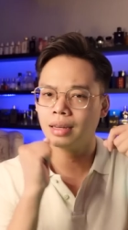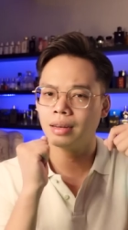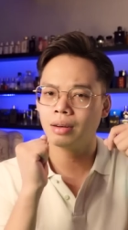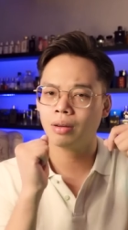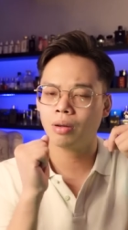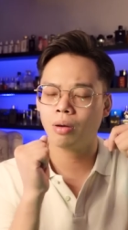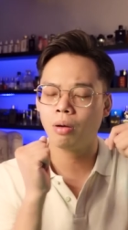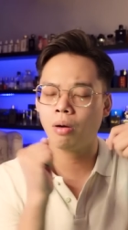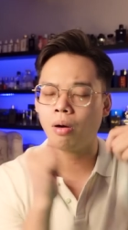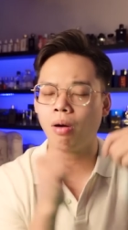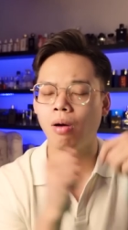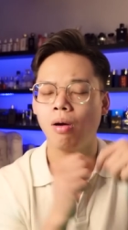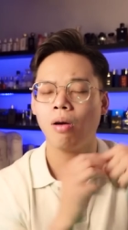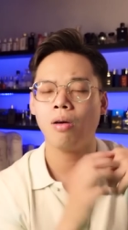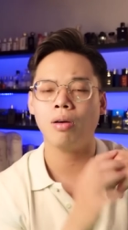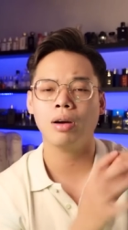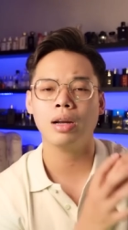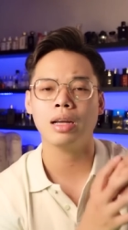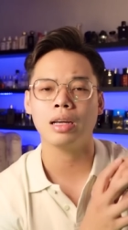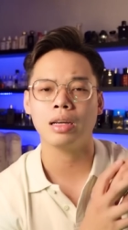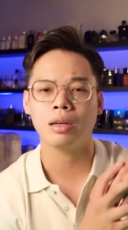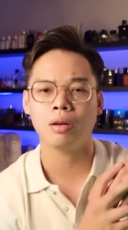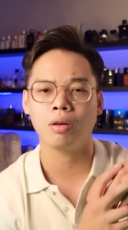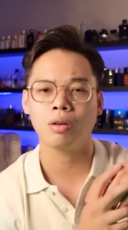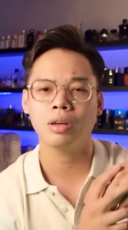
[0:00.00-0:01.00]
rất khó
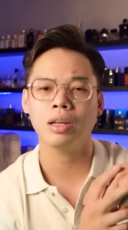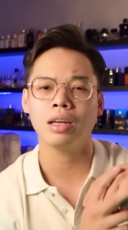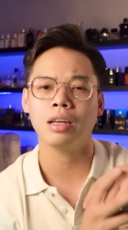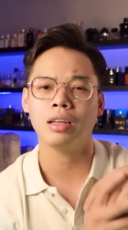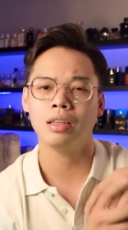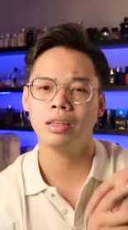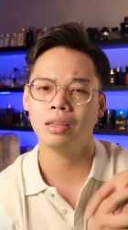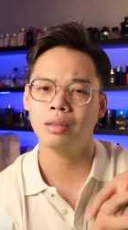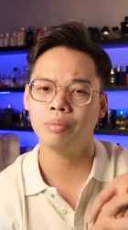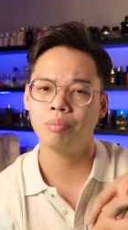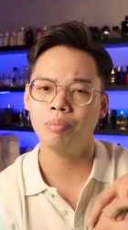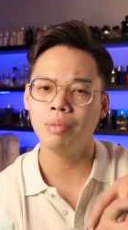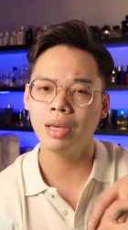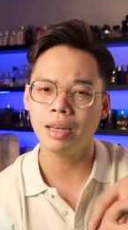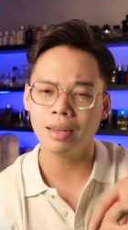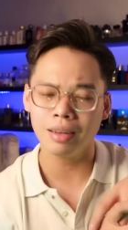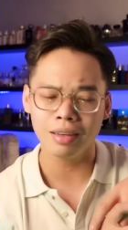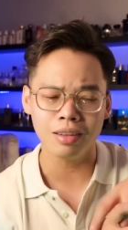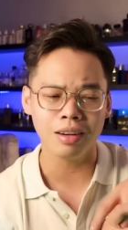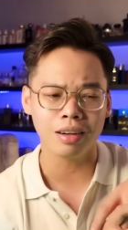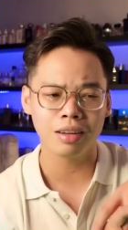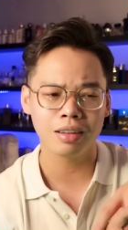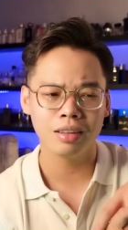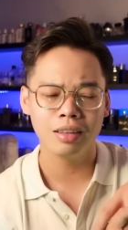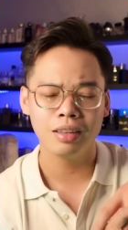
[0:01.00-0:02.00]
để có thể biết
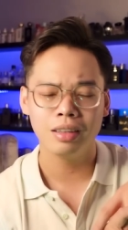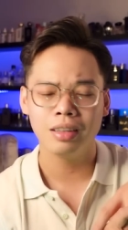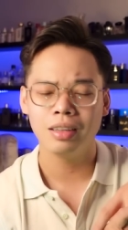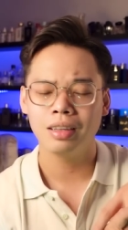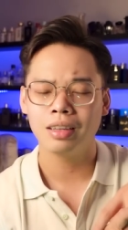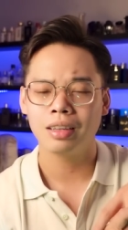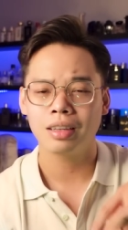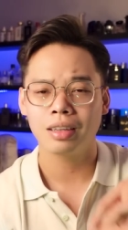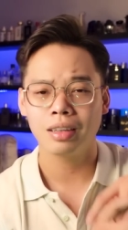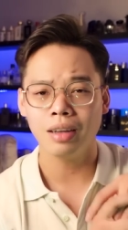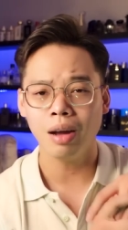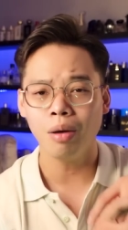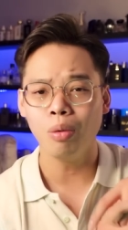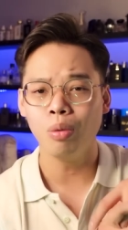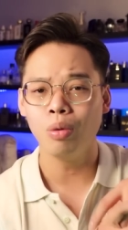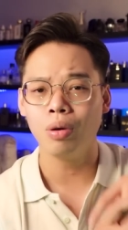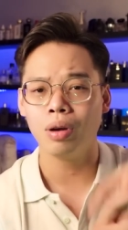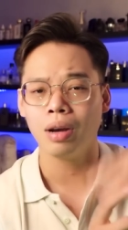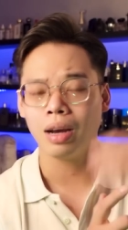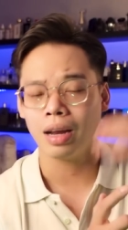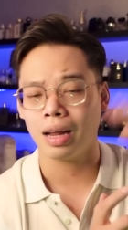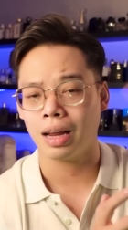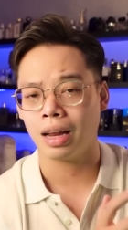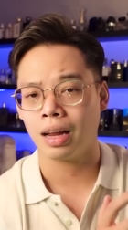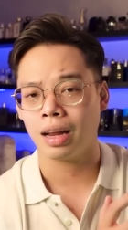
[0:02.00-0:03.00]
được đâu
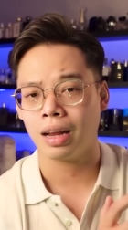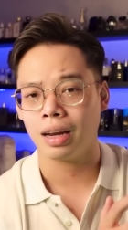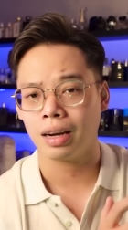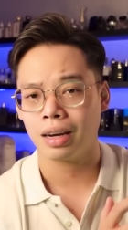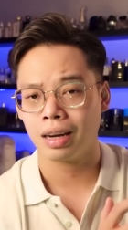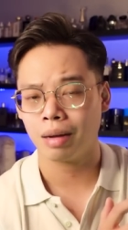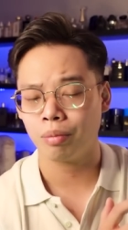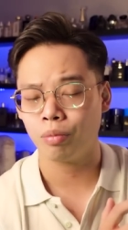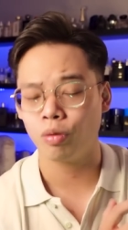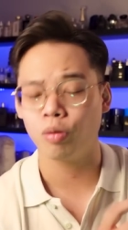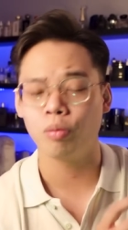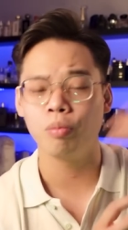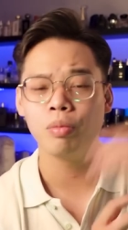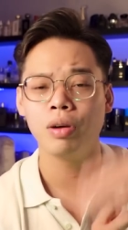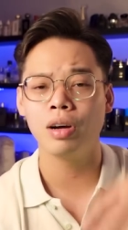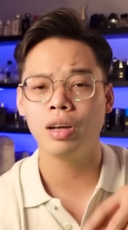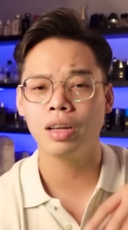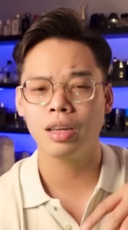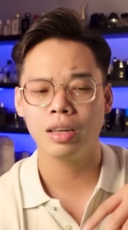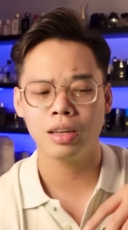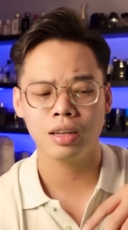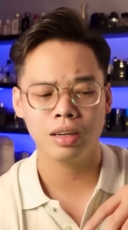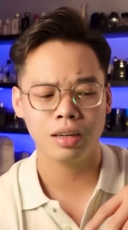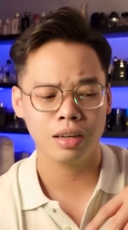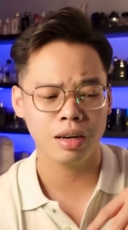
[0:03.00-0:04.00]
là 540,
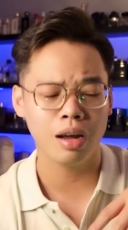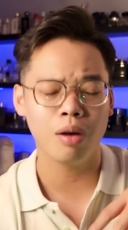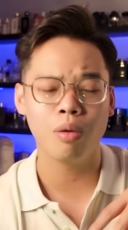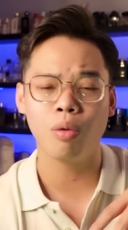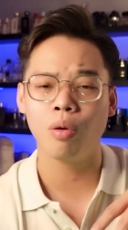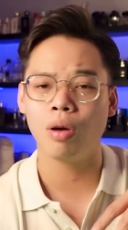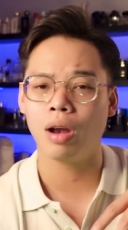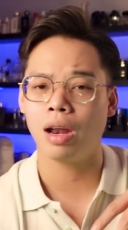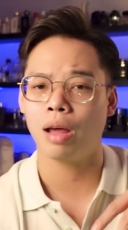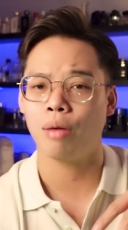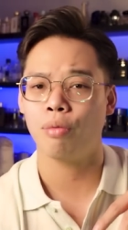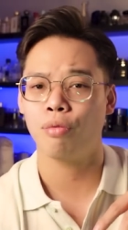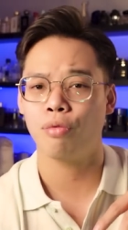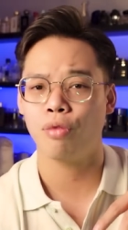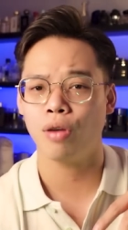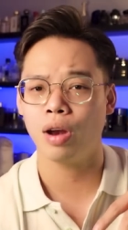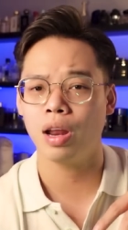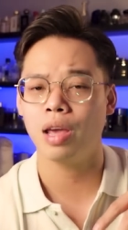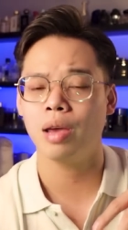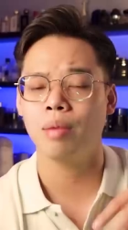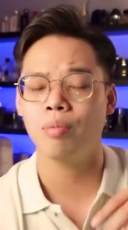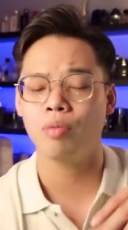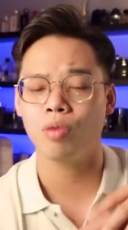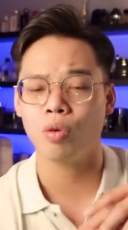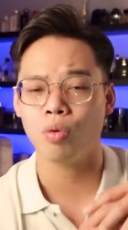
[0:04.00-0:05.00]
đâu là
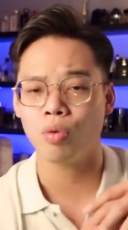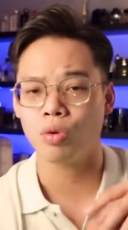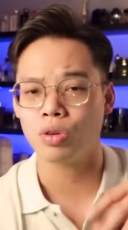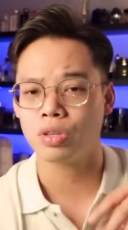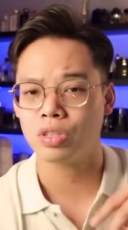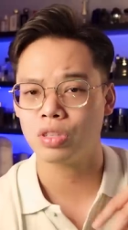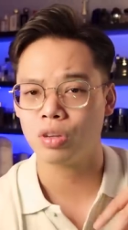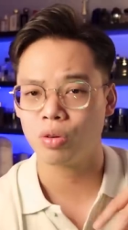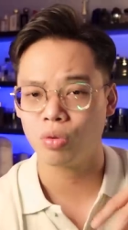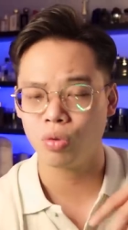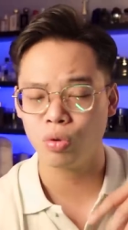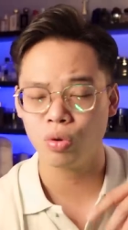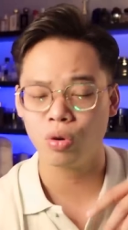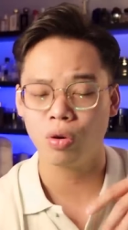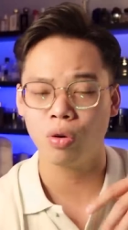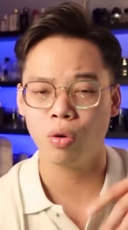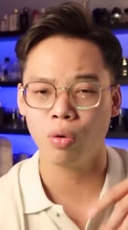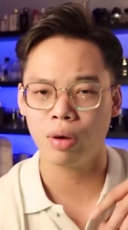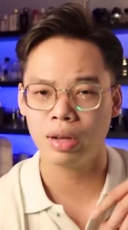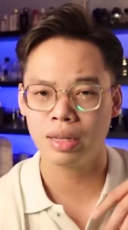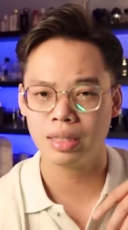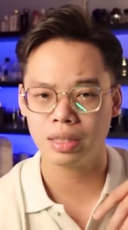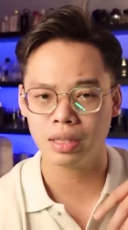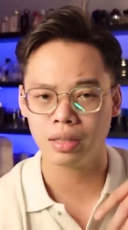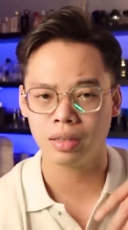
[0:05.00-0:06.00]
flame của The Wood
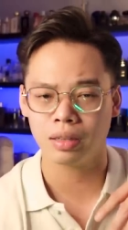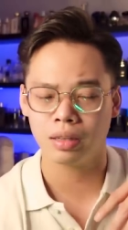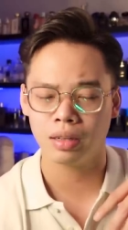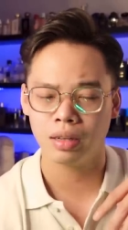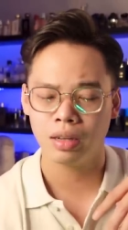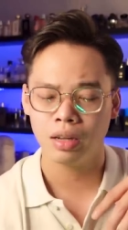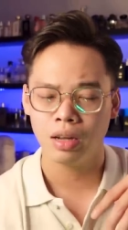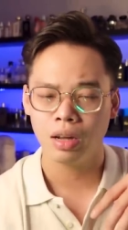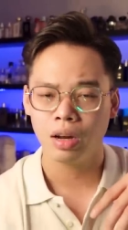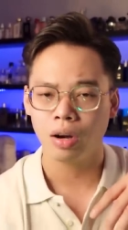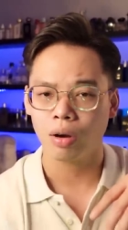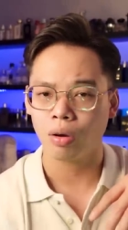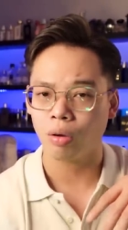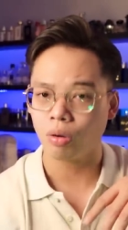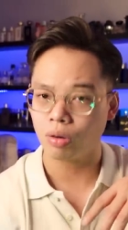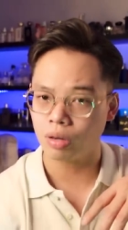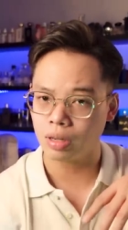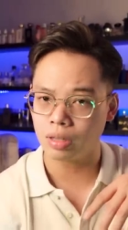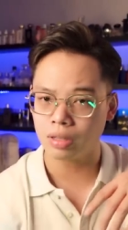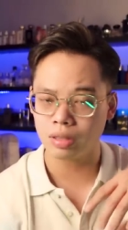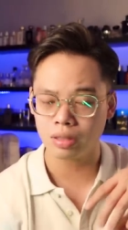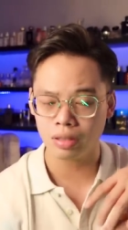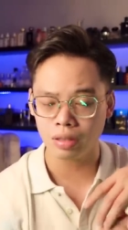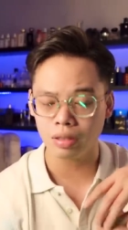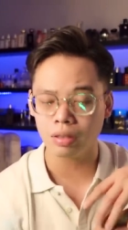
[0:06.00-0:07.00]
Collection. Nó
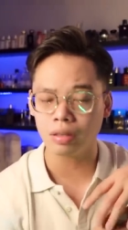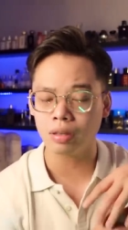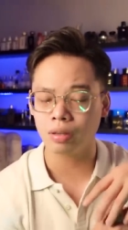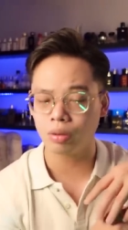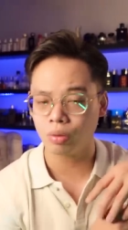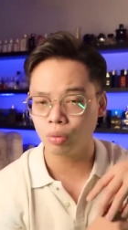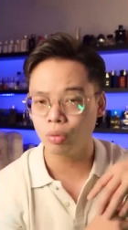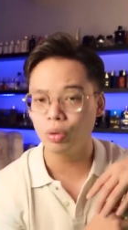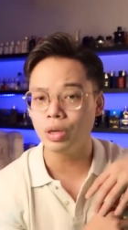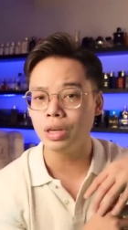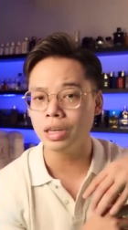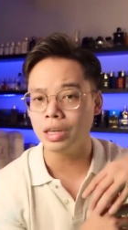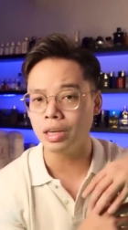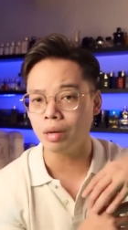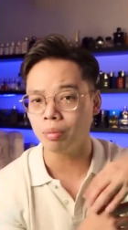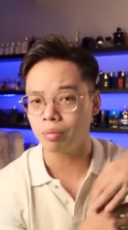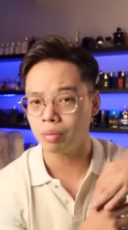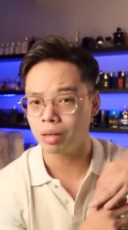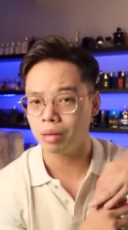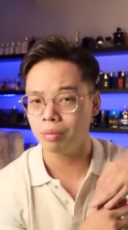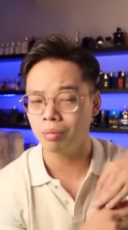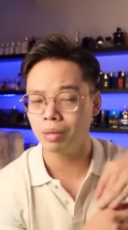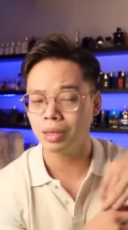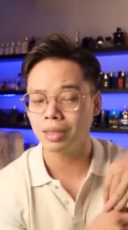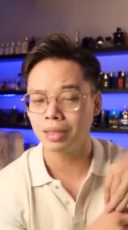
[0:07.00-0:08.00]
thực sự nguy hiểm
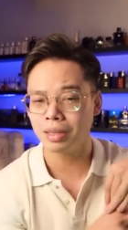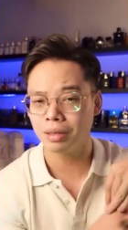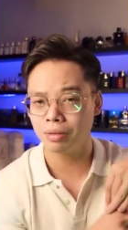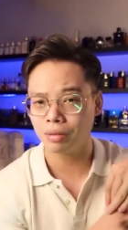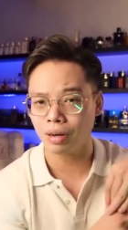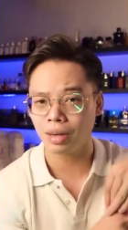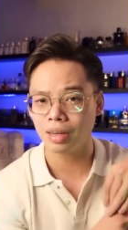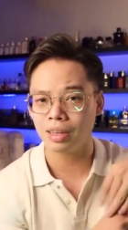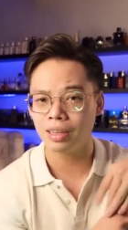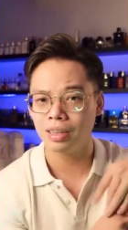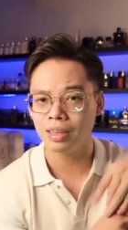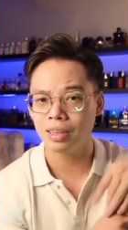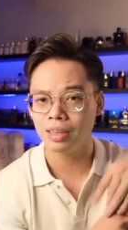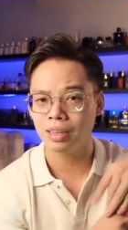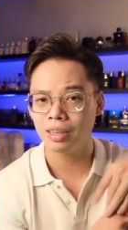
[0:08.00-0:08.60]
đến mức như vậy.